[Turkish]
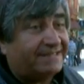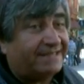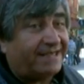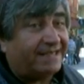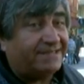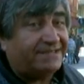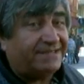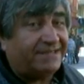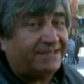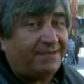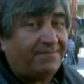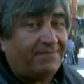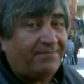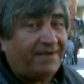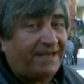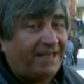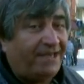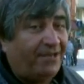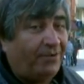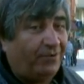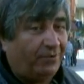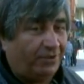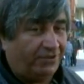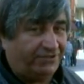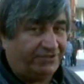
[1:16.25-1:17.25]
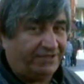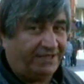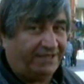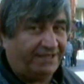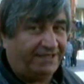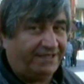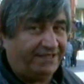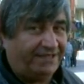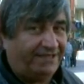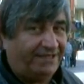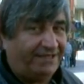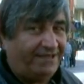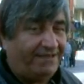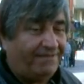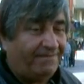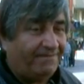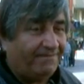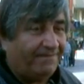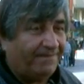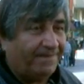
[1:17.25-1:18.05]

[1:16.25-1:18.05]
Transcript: kazanan belli olacak dedi.